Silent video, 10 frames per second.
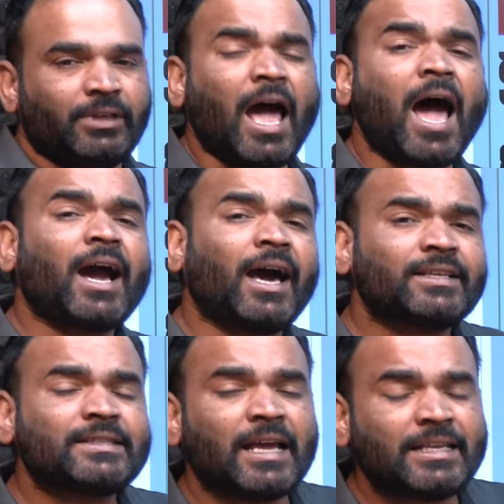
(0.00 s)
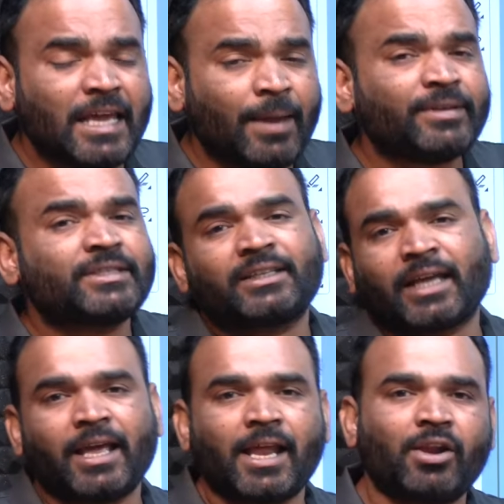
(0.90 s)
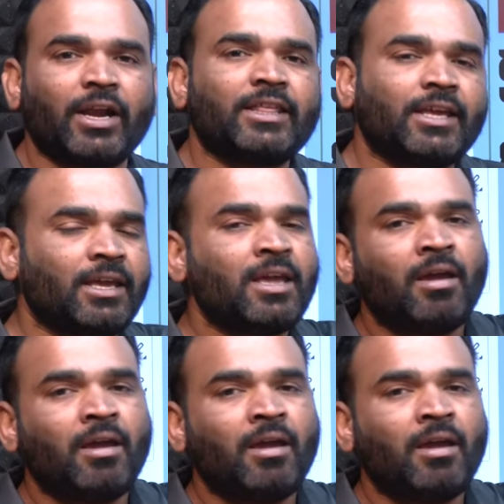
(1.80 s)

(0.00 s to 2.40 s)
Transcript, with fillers: నాగార్జున ఏమిస్తాడు తాయిలాలు అనేది